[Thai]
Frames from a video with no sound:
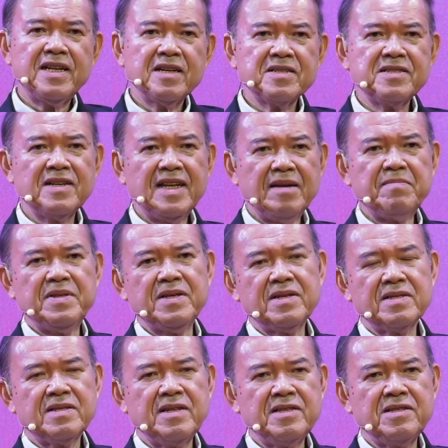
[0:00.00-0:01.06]
ยนหนังสือเล่มหนึ่ง
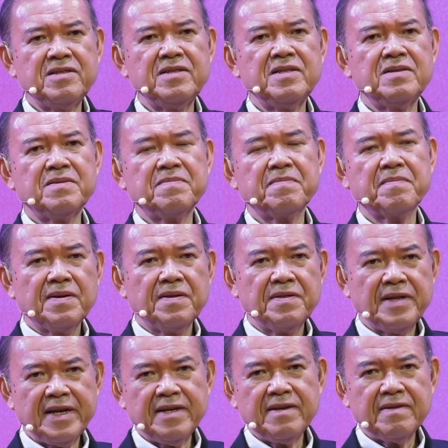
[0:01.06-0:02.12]
ที่ชื่อ
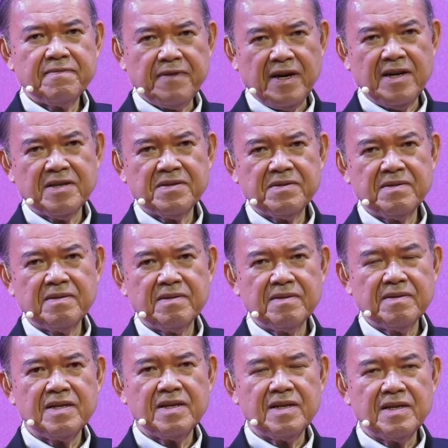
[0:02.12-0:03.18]
Think Fast
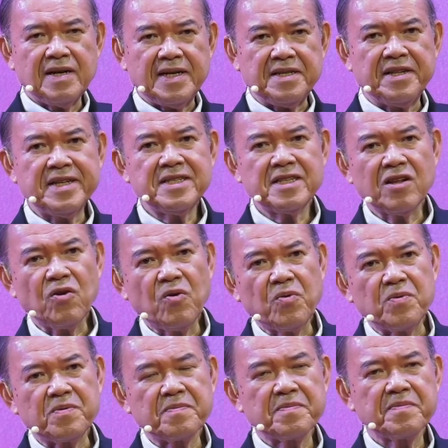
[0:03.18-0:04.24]
and Think Slow
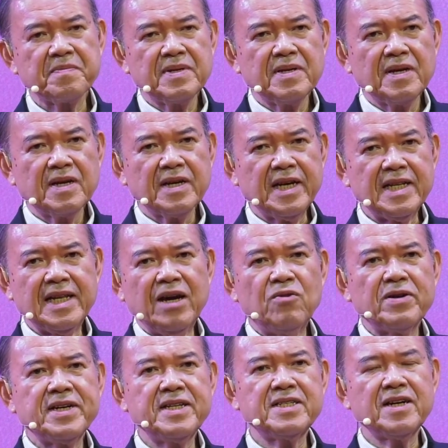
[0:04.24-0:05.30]
คิดเร็ว
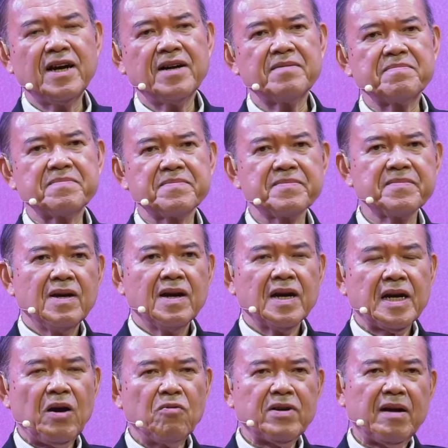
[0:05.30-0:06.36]
และคิดช้า
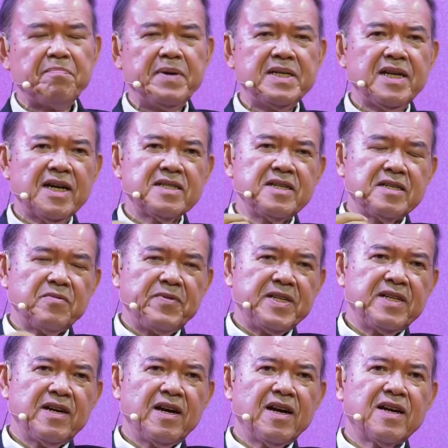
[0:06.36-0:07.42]
เขากลับเป็นนักจิตวิ
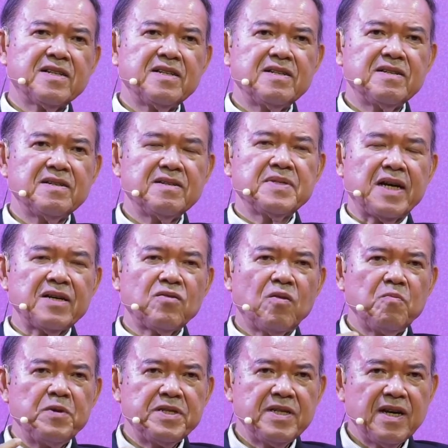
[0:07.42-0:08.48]
ทยาสังคม
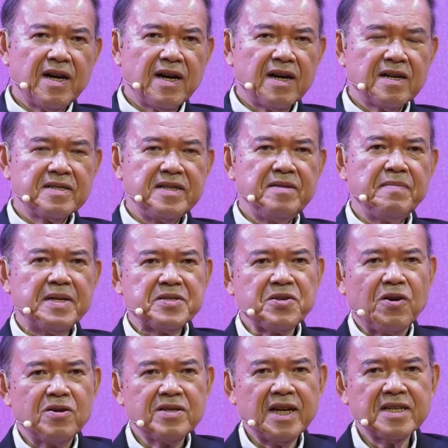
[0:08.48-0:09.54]
วิทยาที่มาส
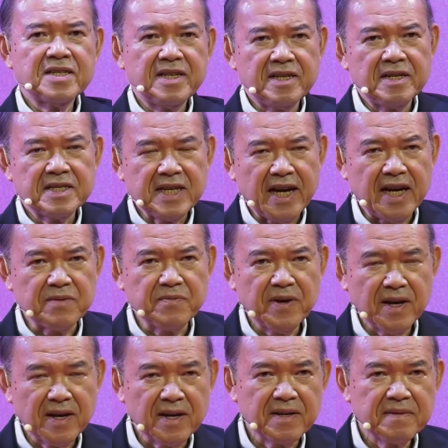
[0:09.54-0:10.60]
อนนักเศรษฐศาสตร์ว่า